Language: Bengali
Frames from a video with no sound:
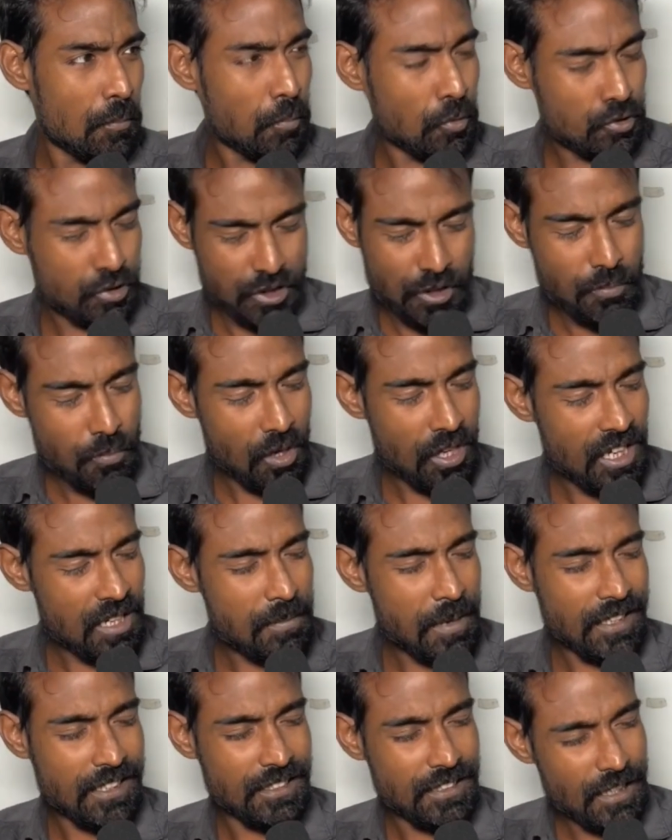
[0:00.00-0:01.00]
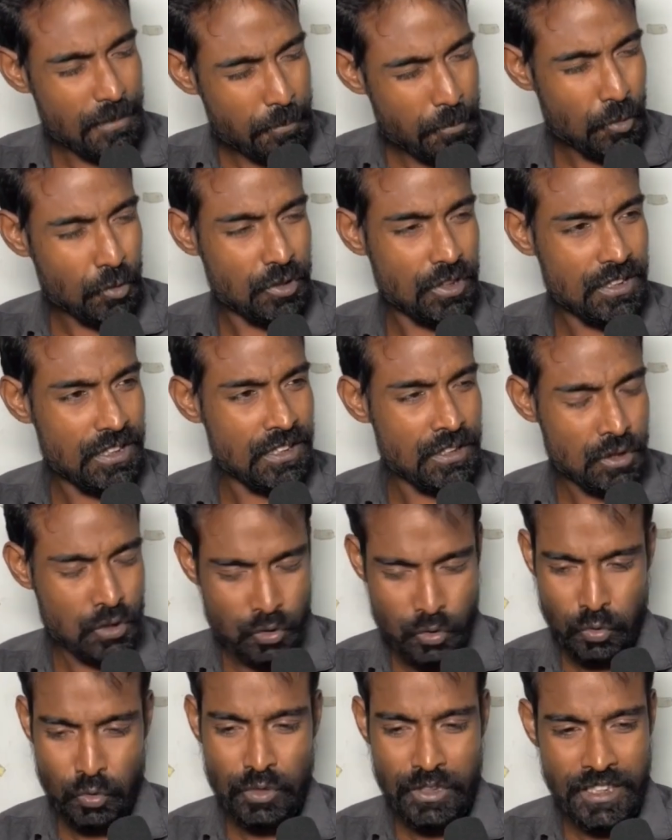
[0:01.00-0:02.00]
পশ্চিমবঙ্গের মাটিতে প্রতিদিন
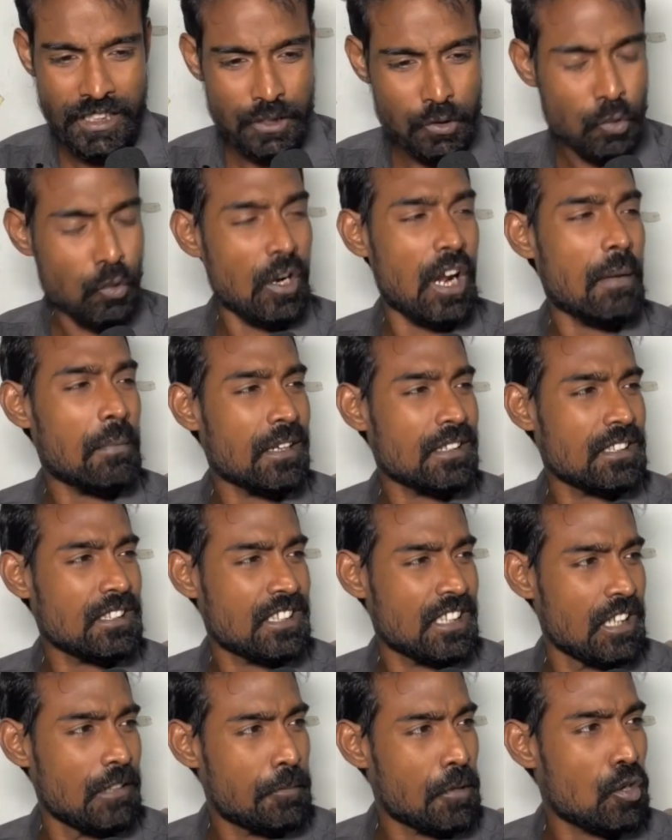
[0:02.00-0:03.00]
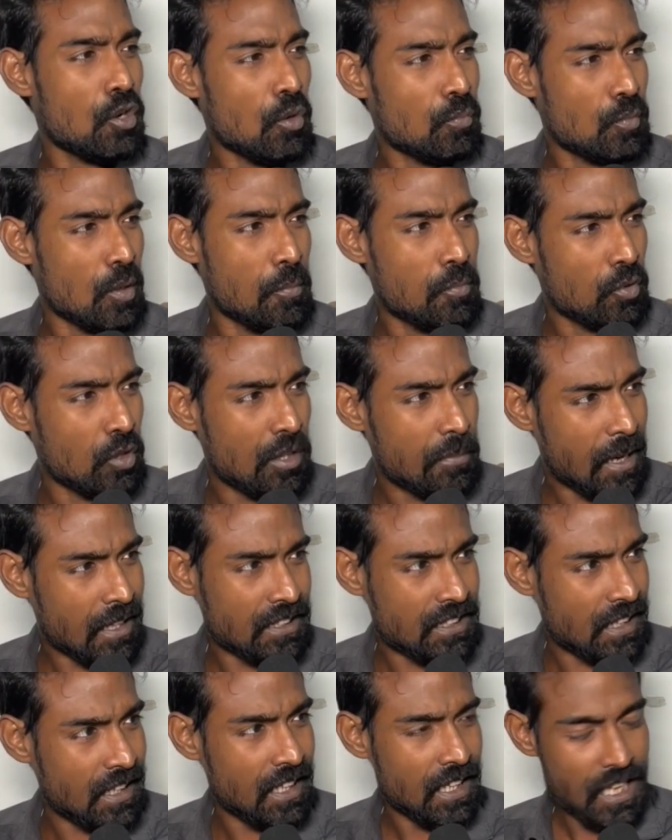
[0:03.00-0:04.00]
চুরি তোলাবাজি শিল্পে রমরম করে
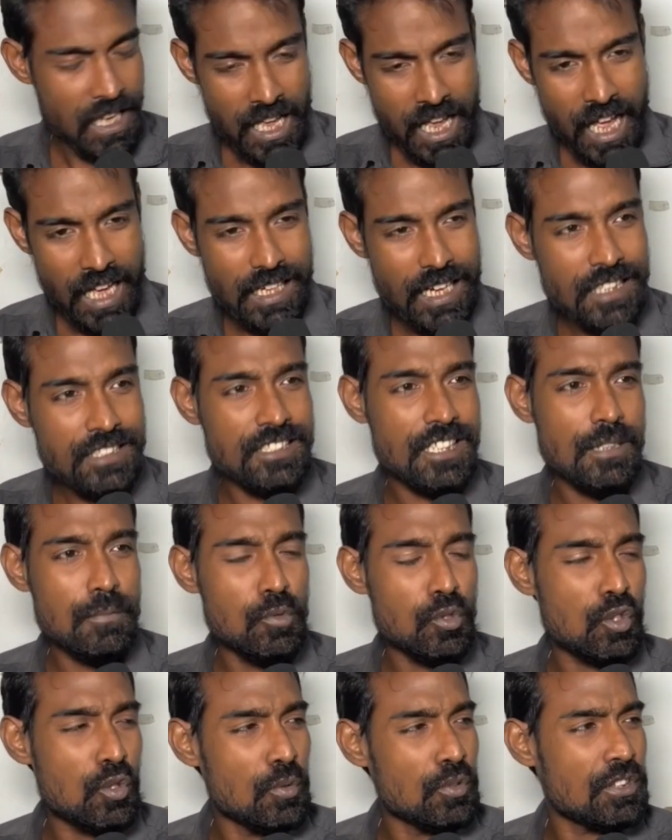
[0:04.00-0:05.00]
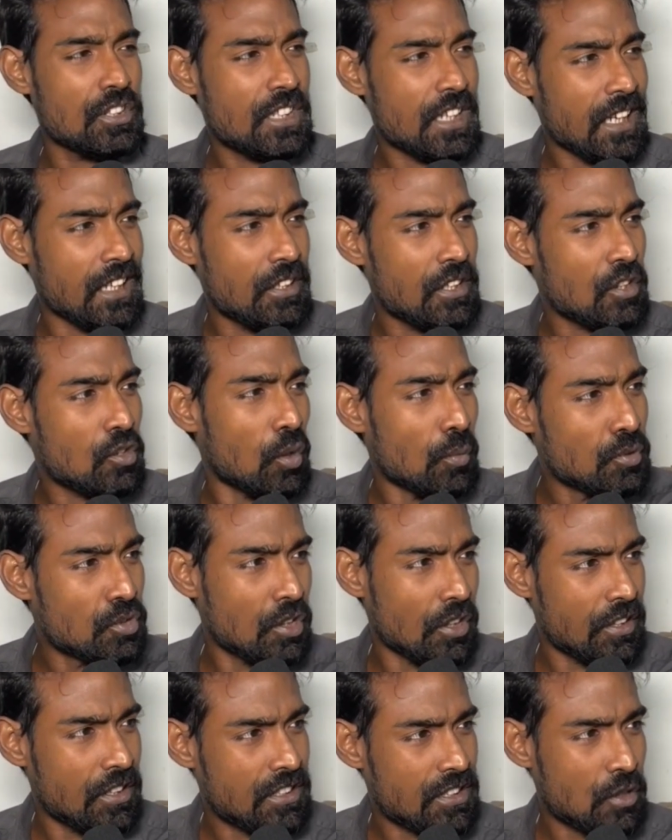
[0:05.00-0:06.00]
বাড়ছে আর রাজ্যের মুখ্যমন্ত্রী সেখান থেকে
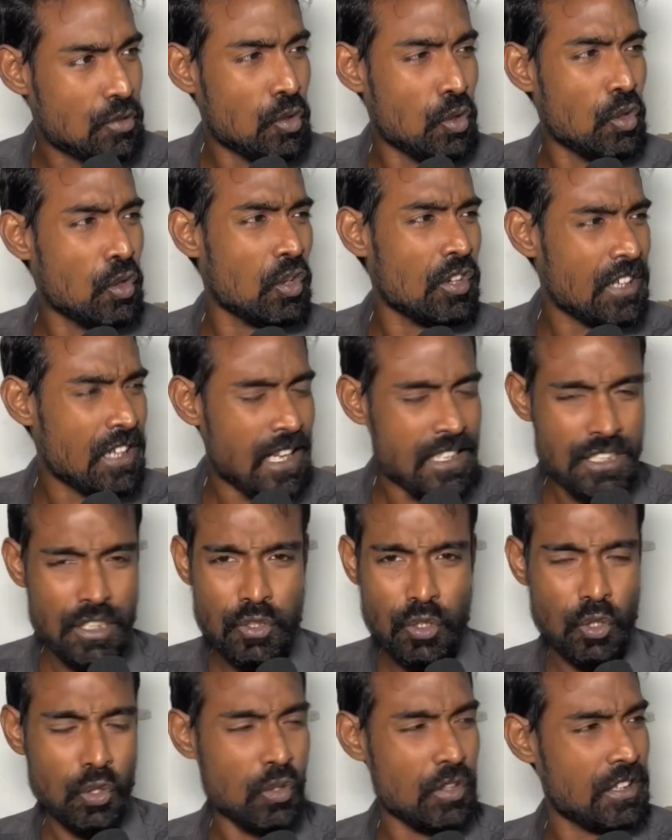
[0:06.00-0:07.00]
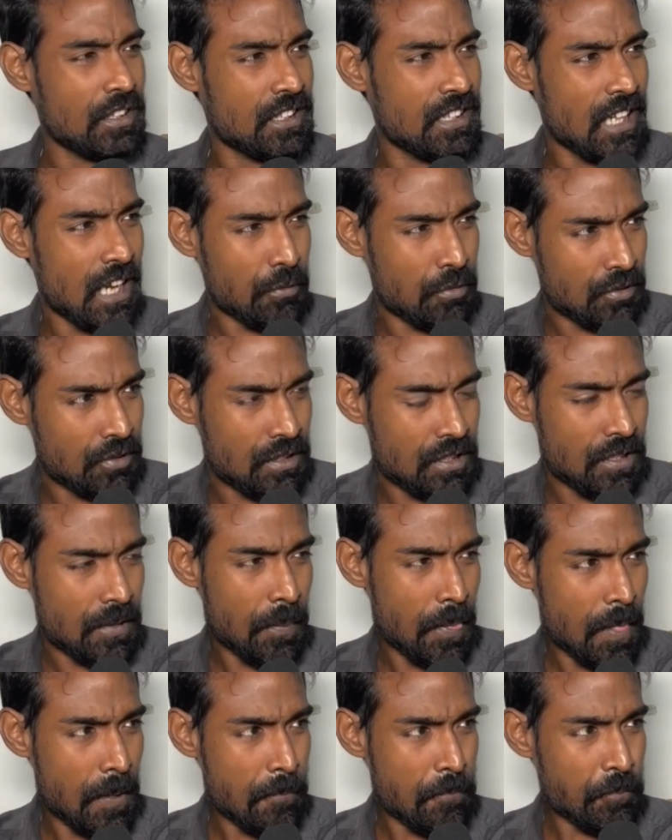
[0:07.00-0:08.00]
কমিশন নিচ্ছে জনগণের রাজ্যে জনগণের কি লাভ হচ্ছে
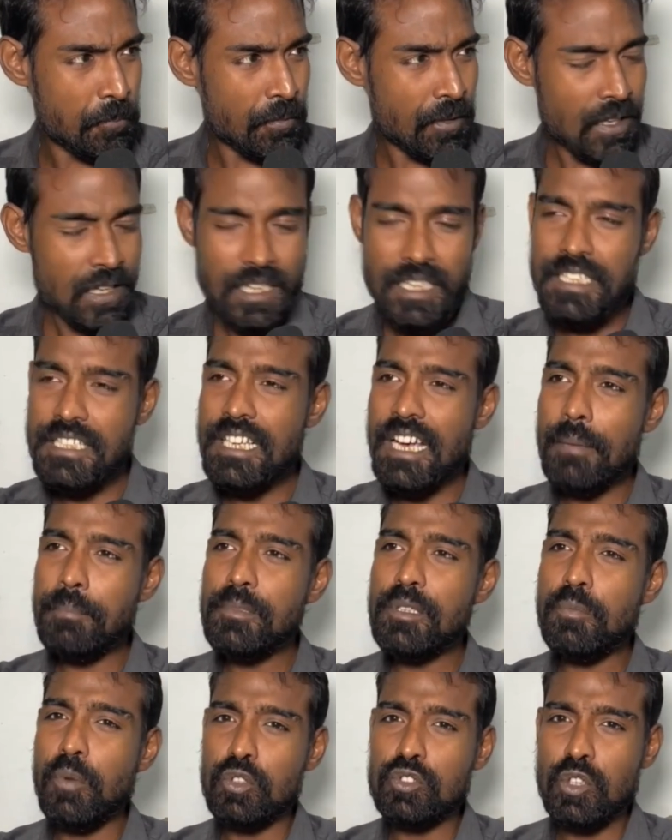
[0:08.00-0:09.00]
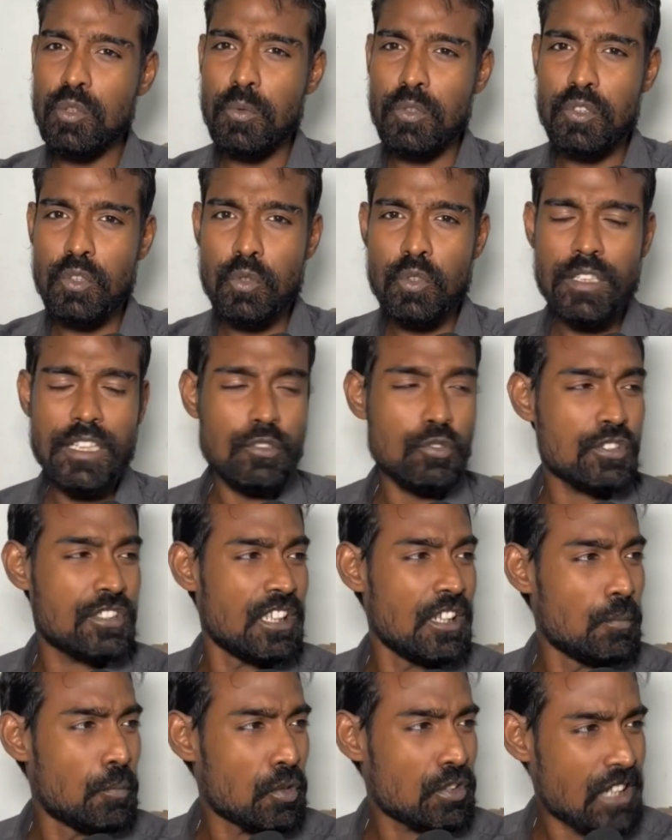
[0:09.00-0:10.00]
এই যে আপনি বছর বছর করে এত
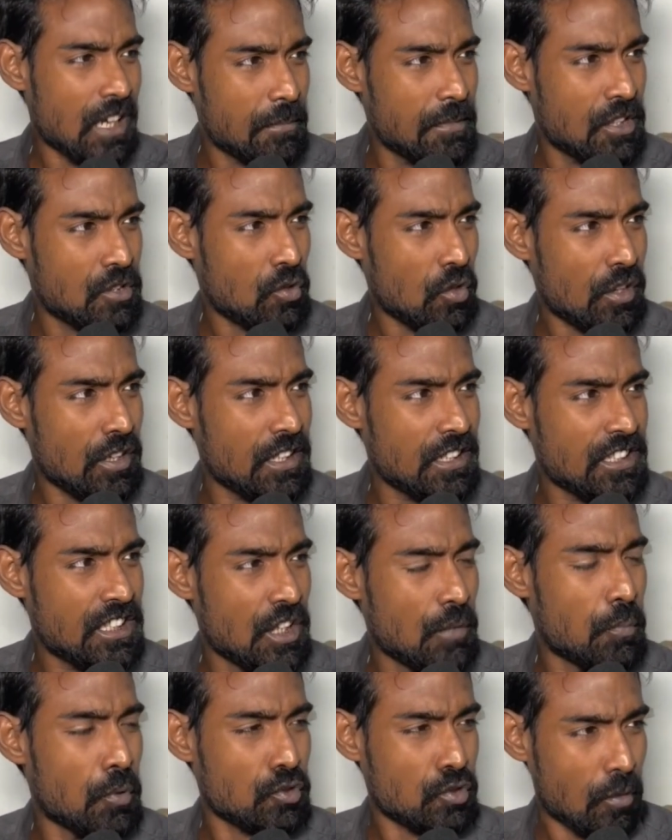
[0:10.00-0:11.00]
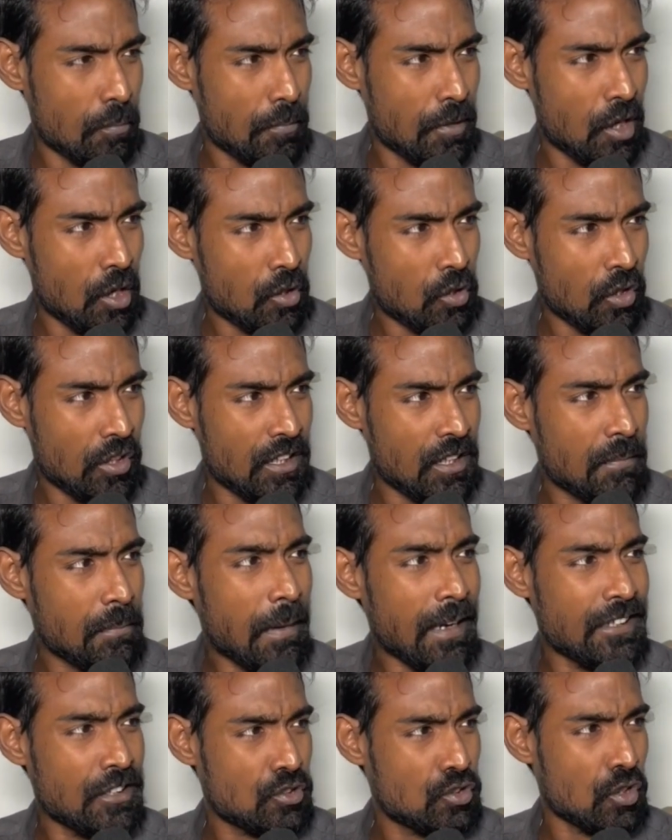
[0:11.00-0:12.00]
শিল্প সামিট করেন শিল্প সম্মেলন করেন
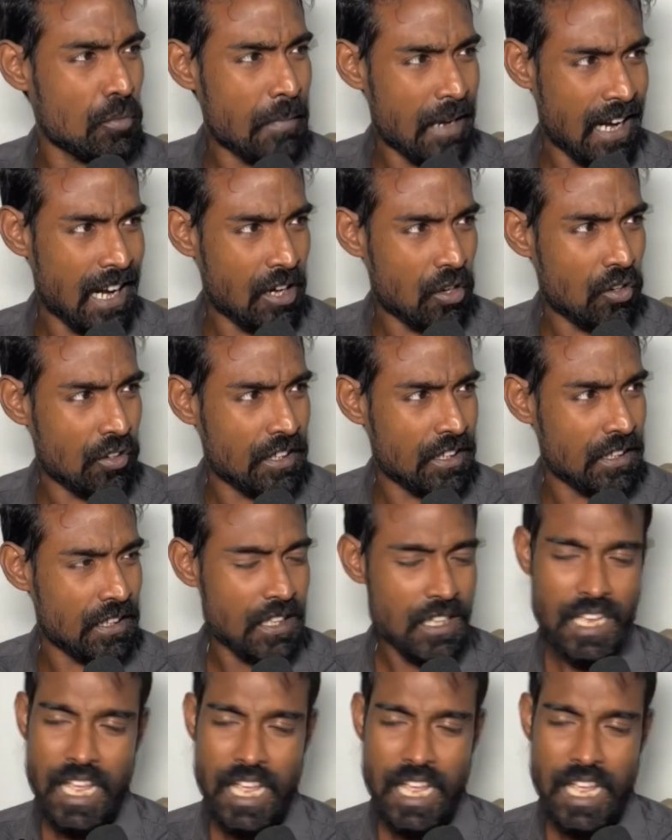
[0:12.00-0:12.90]
বাণিজ্য মেলা করেন